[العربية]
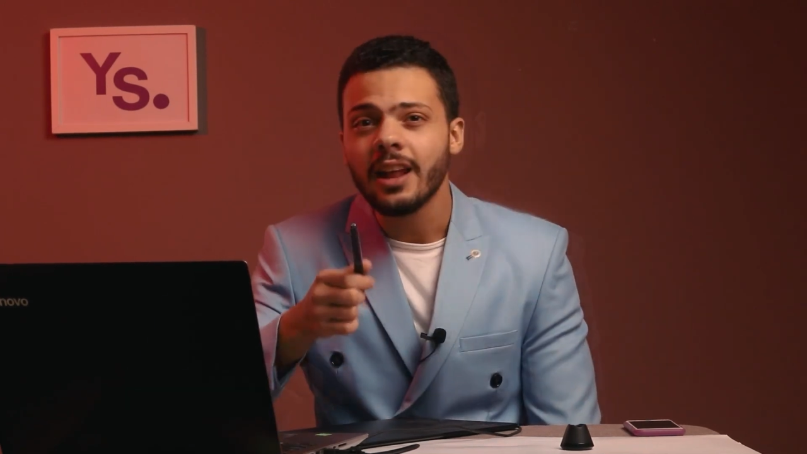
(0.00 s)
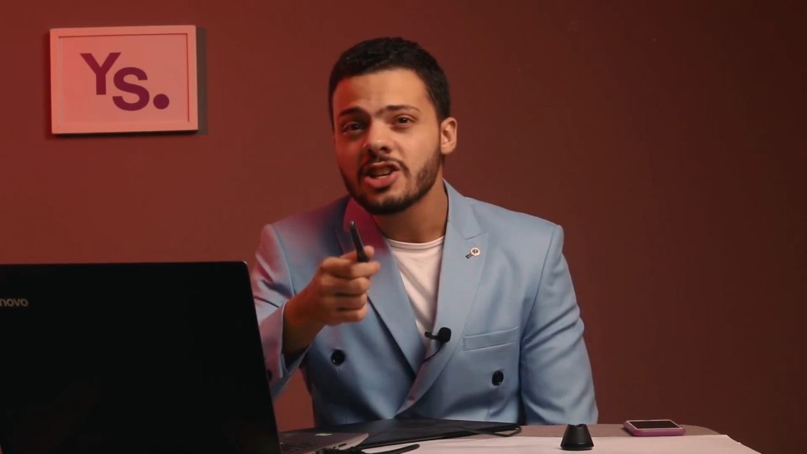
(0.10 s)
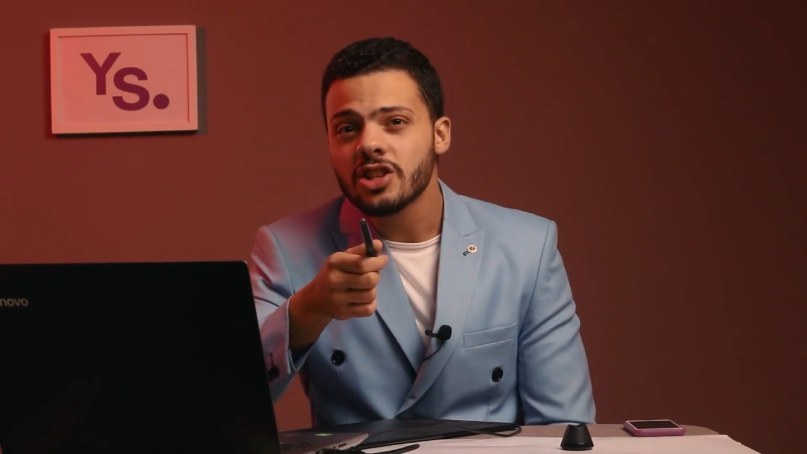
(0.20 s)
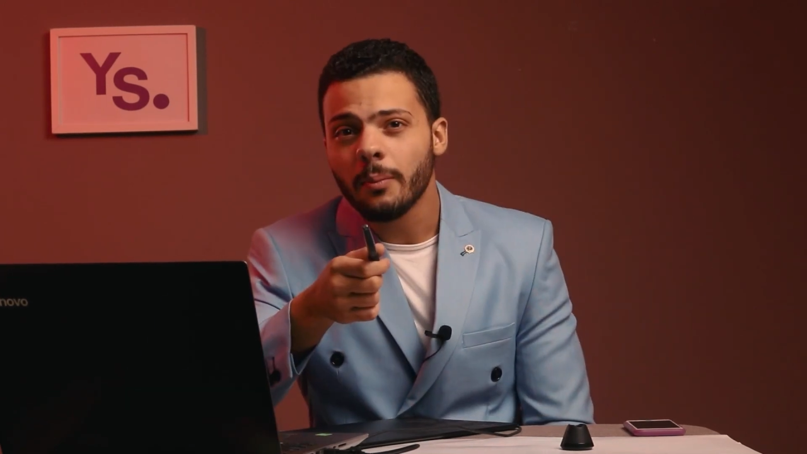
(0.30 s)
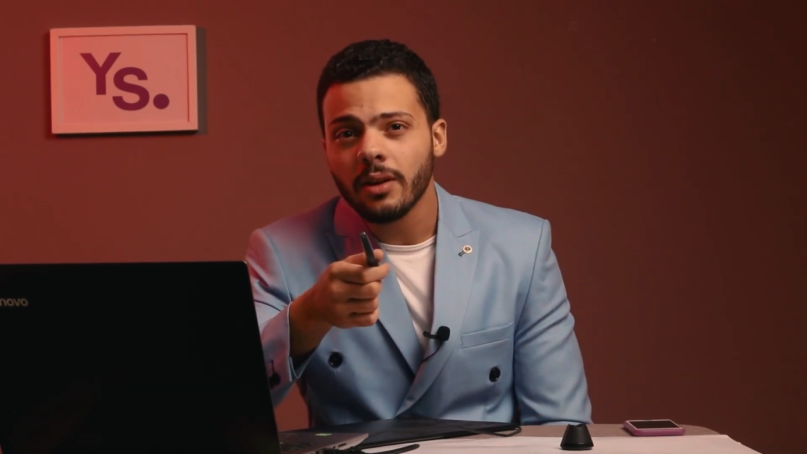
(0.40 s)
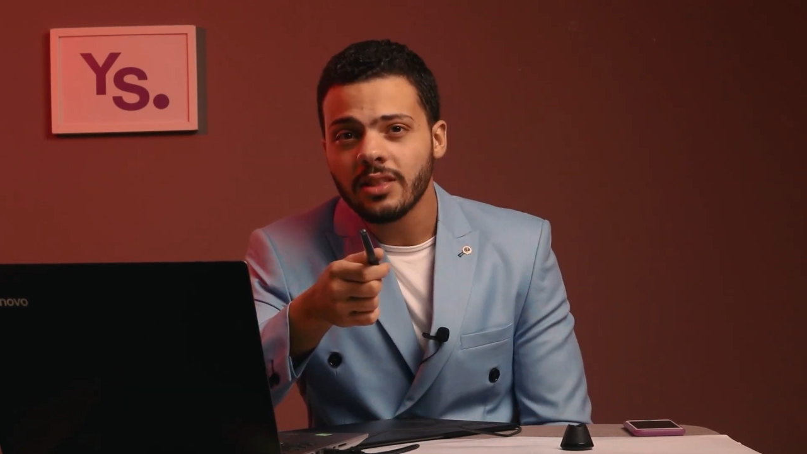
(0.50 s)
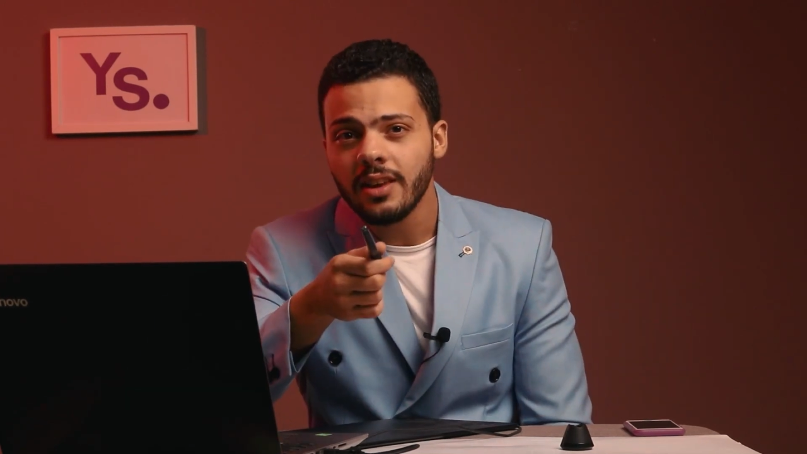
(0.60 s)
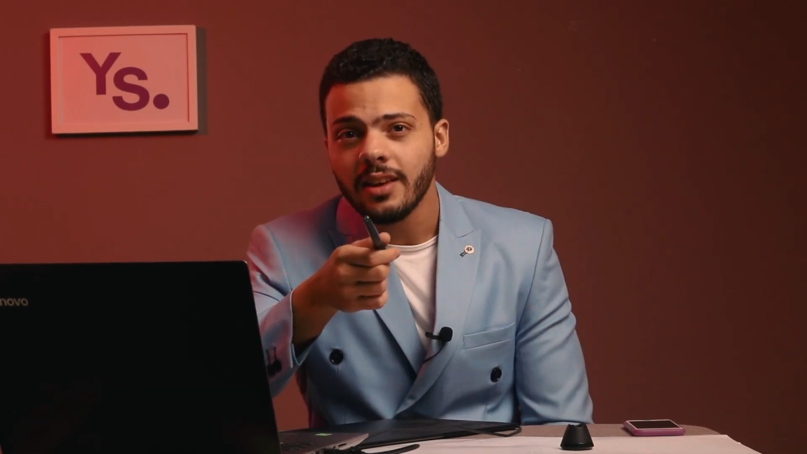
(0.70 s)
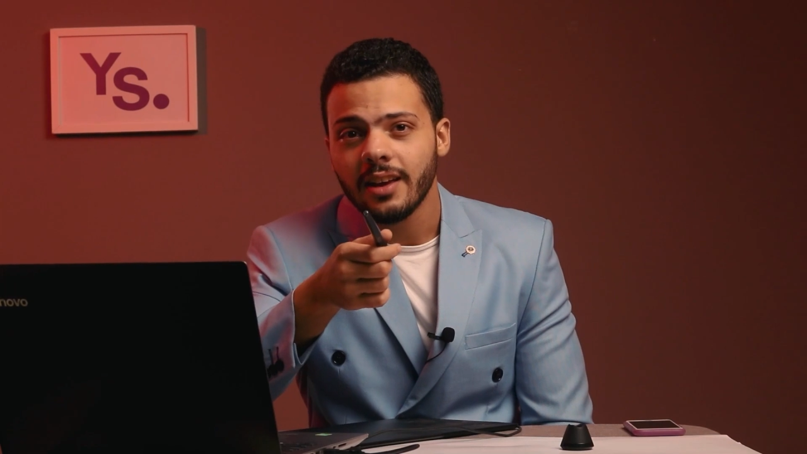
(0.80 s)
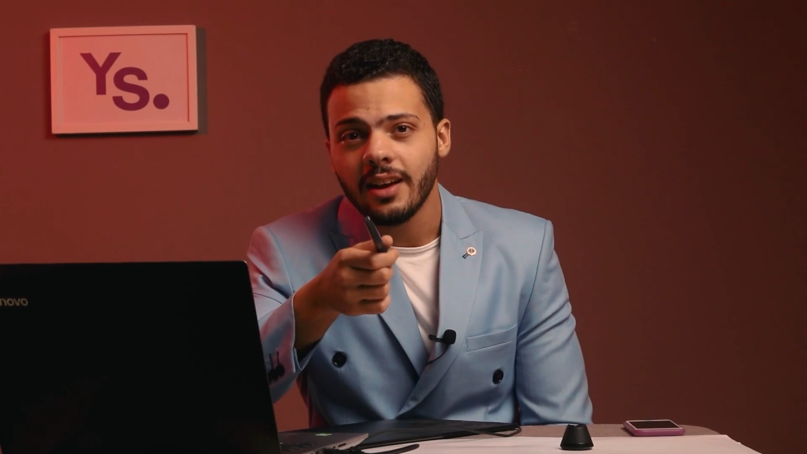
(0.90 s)
انا ايش
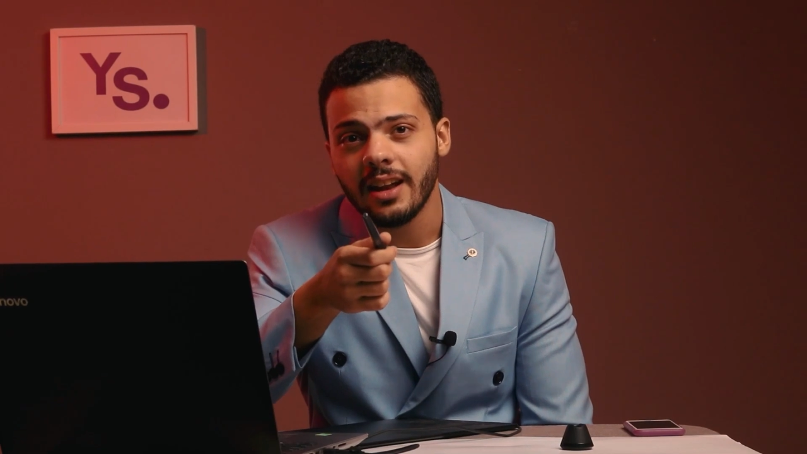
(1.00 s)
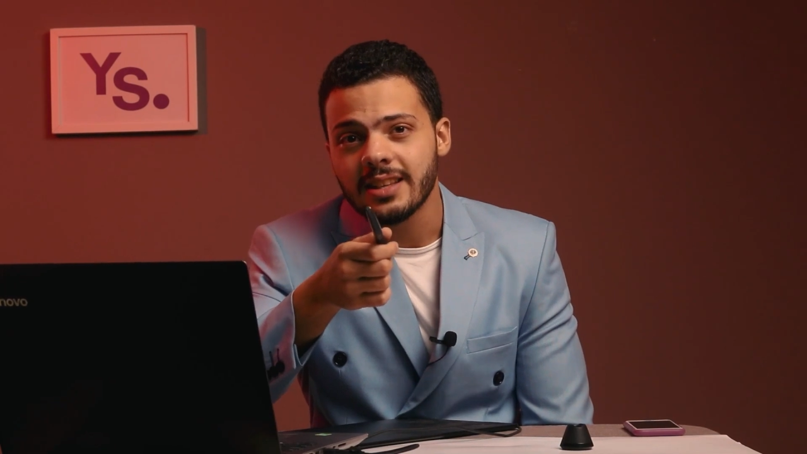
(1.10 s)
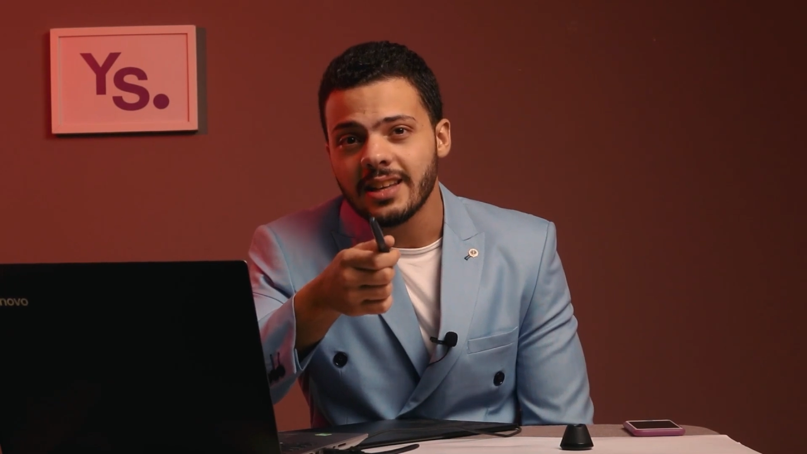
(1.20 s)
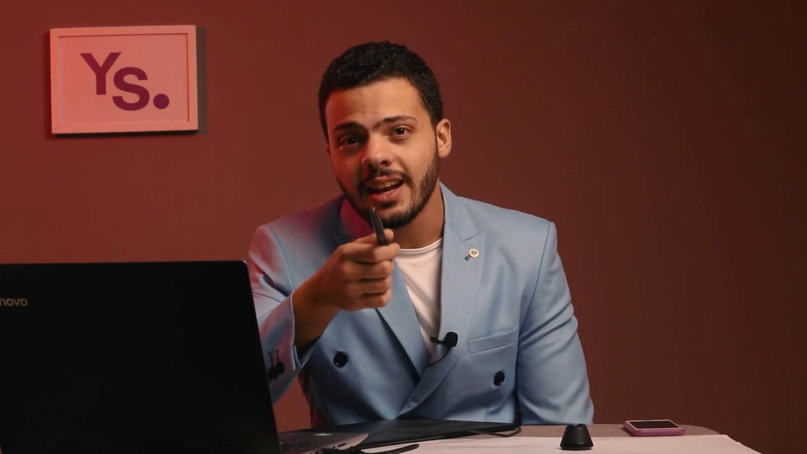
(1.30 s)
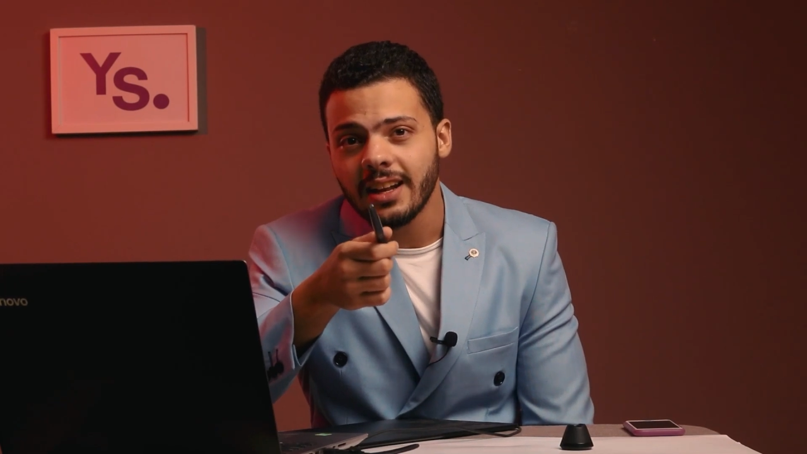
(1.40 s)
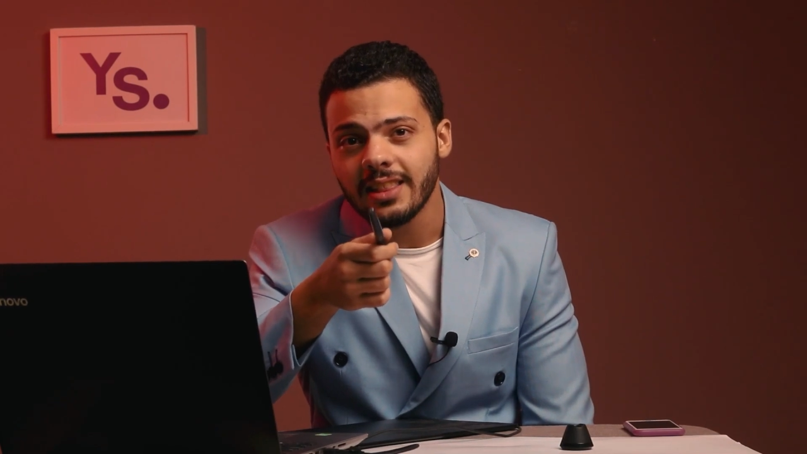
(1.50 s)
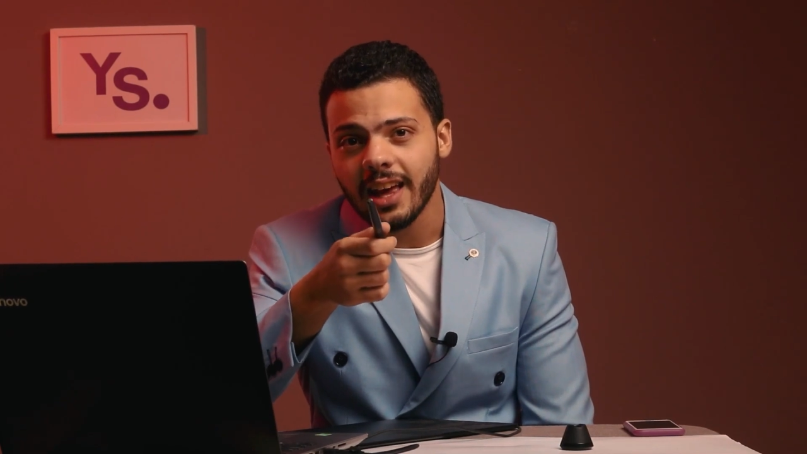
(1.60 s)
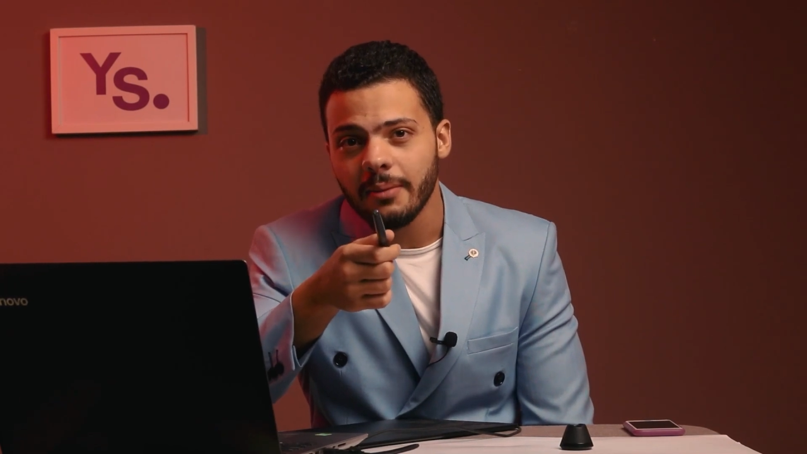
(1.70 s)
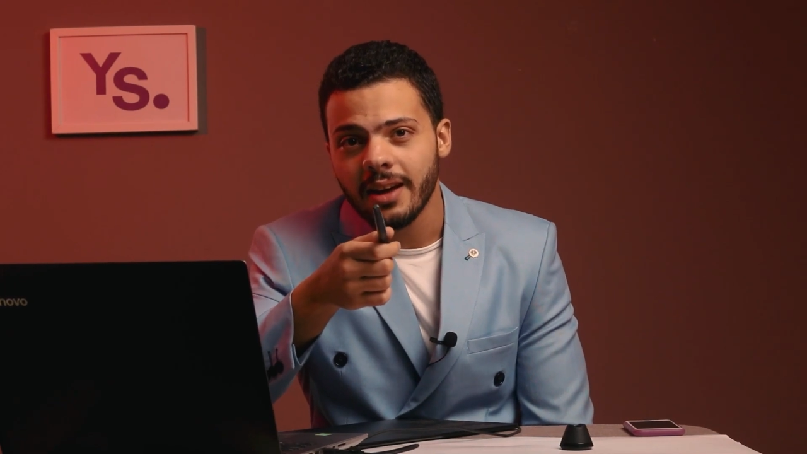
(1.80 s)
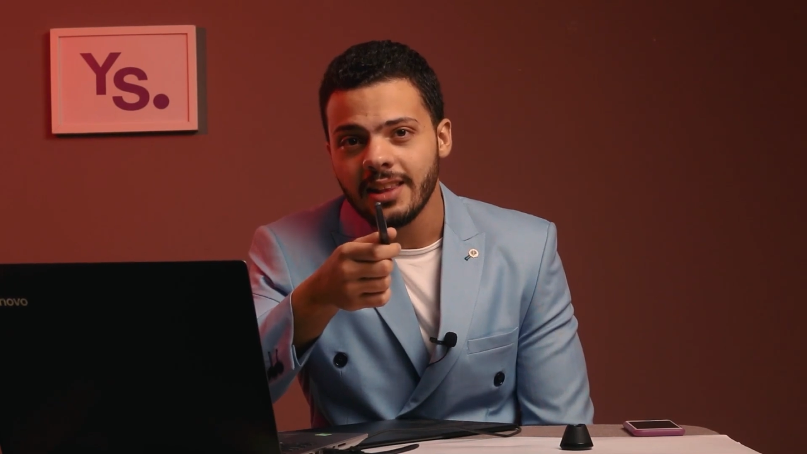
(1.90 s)
ضمني الاسئله اللي
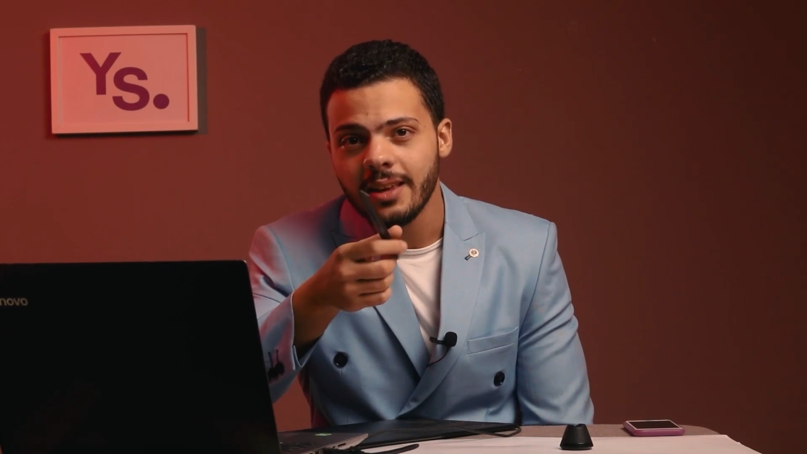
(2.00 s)
انت جايبها